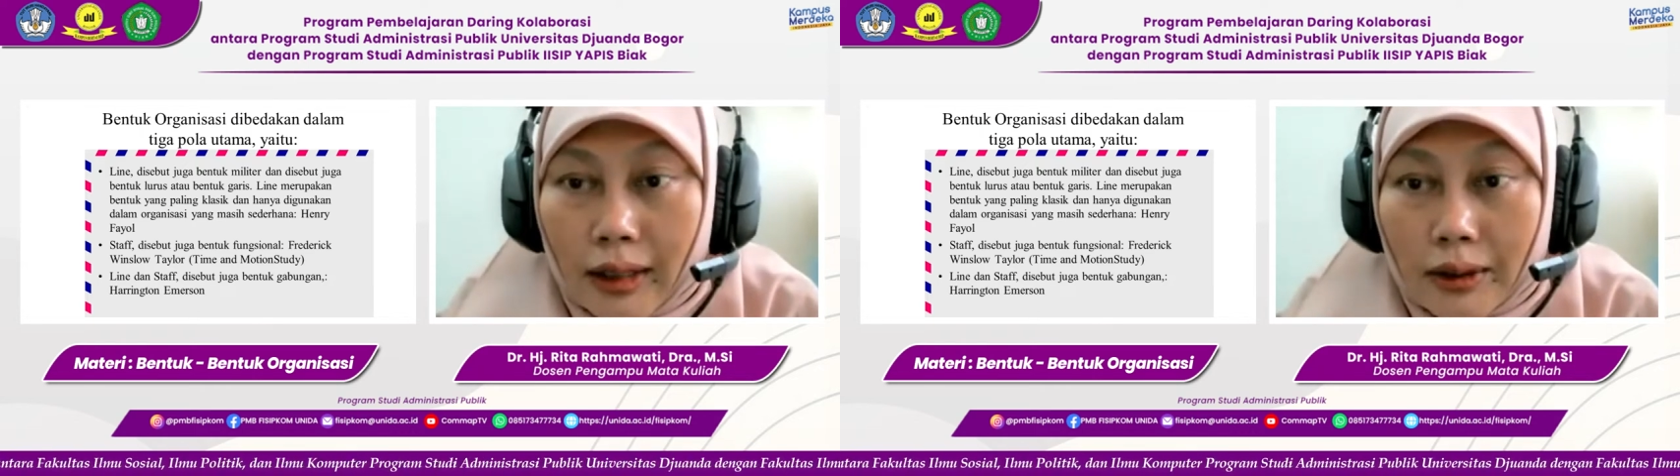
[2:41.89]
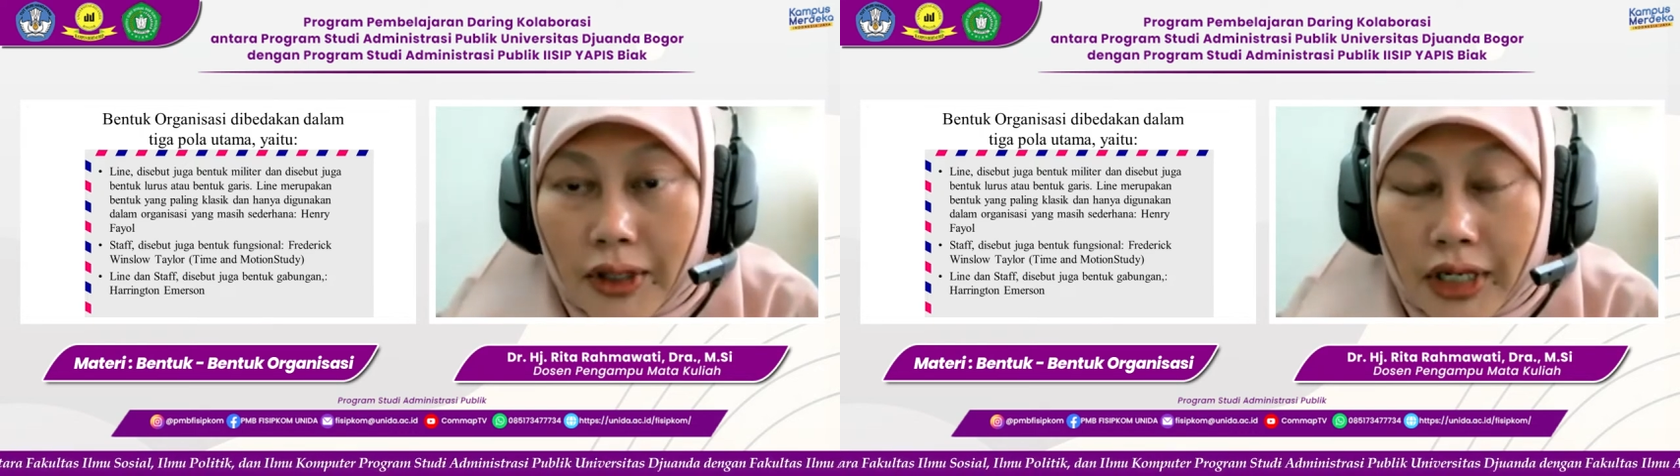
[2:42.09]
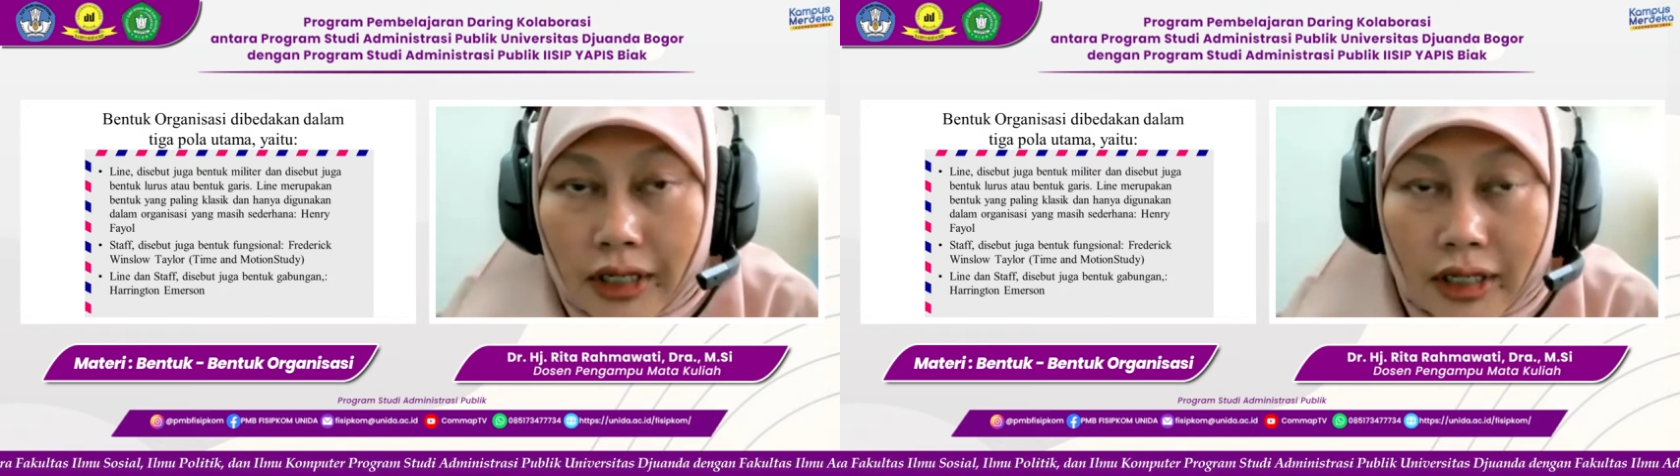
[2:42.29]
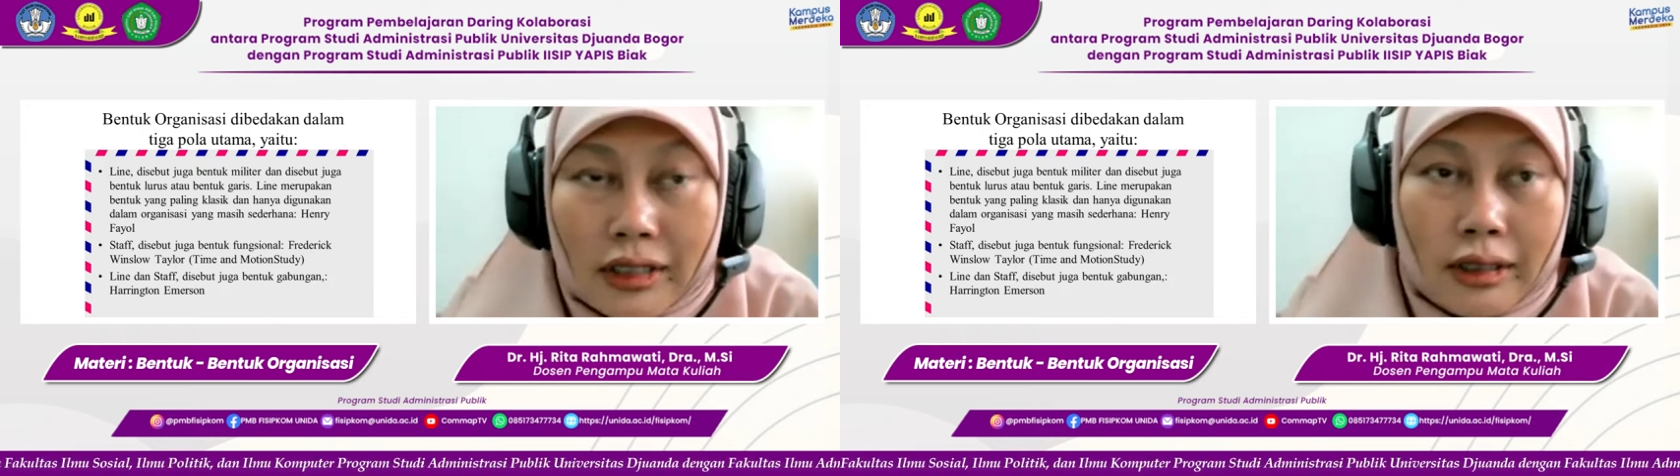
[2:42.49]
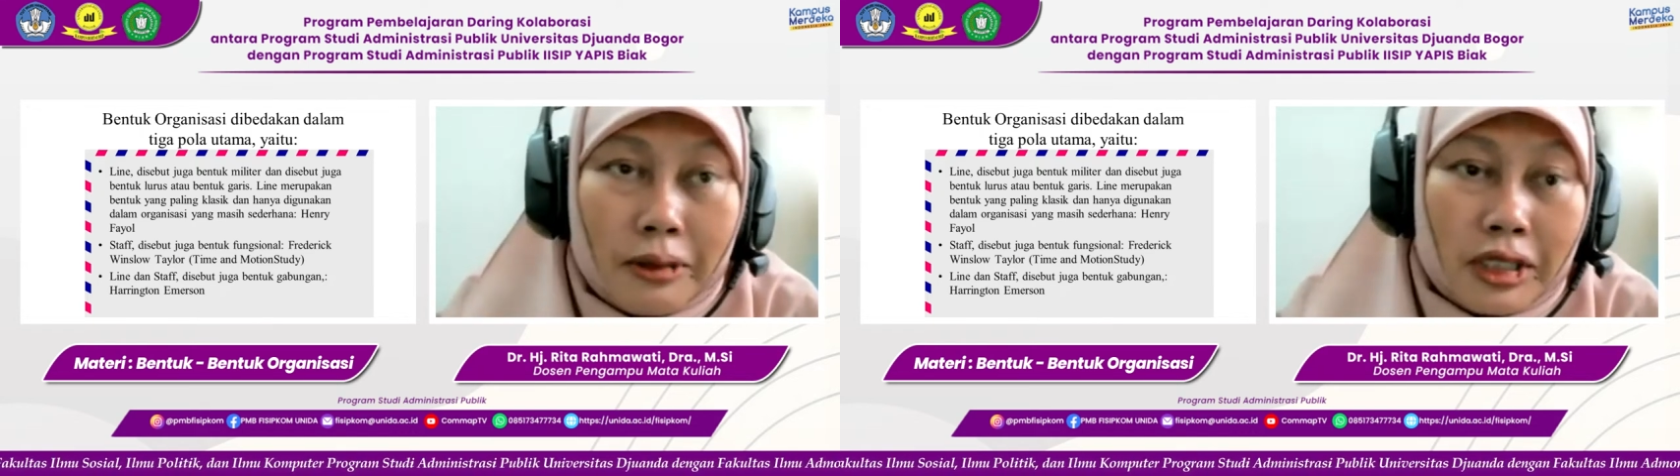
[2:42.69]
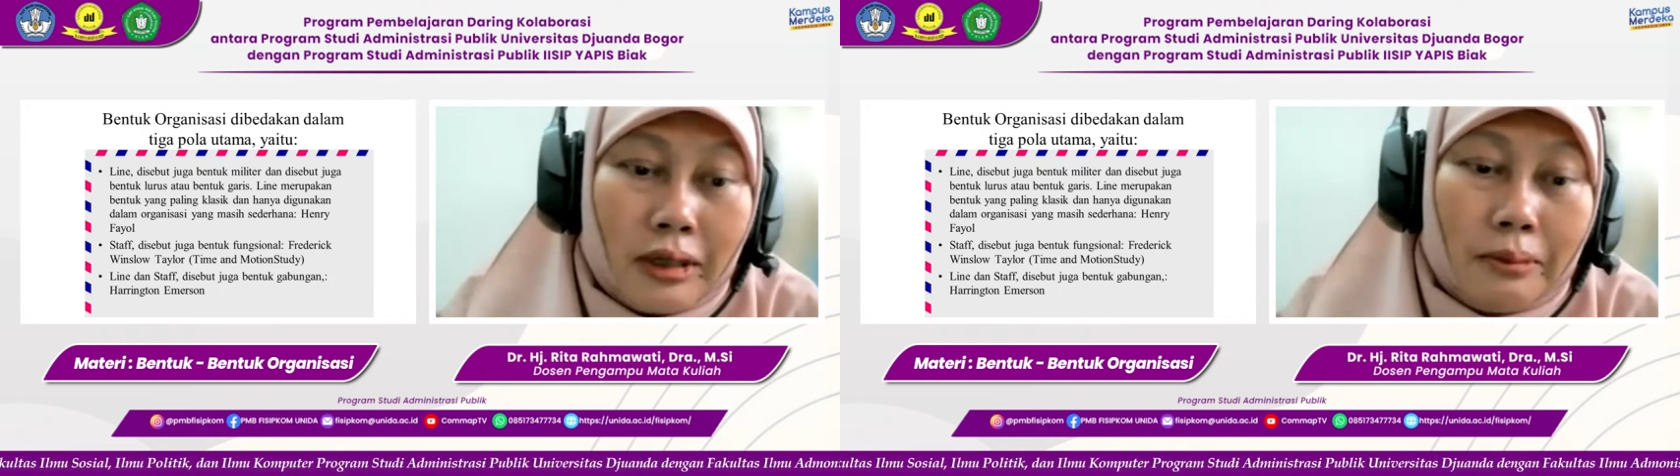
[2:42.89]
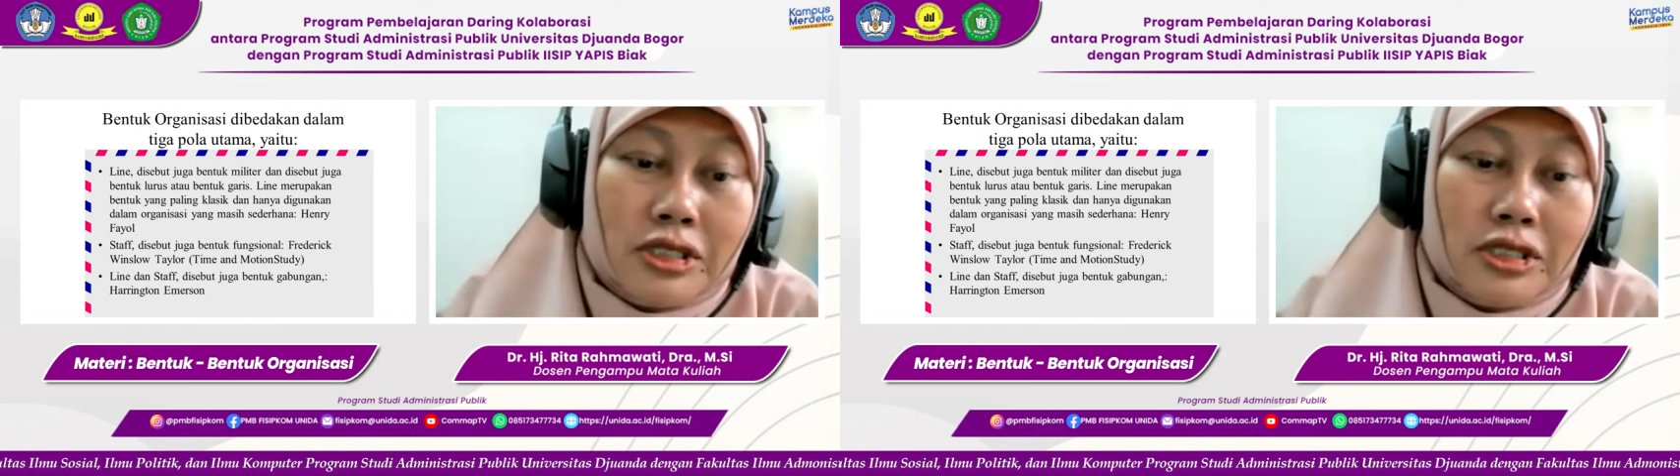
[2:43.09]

atau arahan kepada